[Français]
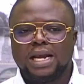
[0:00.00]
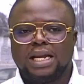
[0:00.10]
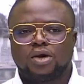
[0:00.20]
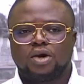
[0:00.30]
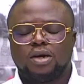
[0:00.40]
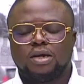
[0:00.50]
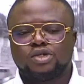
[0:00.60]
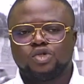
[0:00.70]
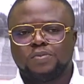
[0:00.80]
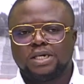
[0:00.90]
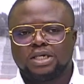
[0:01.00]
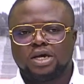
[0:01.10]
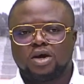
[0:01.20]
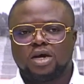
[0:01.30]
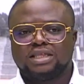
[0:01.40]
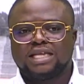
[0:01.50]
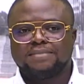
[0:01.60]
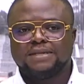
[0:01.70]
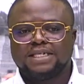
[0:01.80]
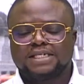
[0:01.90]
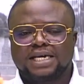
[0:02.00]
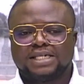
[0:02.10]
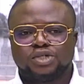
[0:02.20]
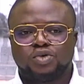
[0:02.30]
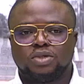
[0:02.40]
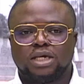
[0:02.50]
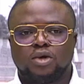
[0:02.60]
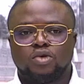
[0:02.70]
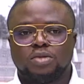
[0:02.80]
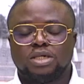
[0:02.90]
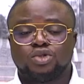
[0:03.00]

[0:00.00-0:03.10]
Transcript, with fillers: l'école supérieure d'administration, d'économie,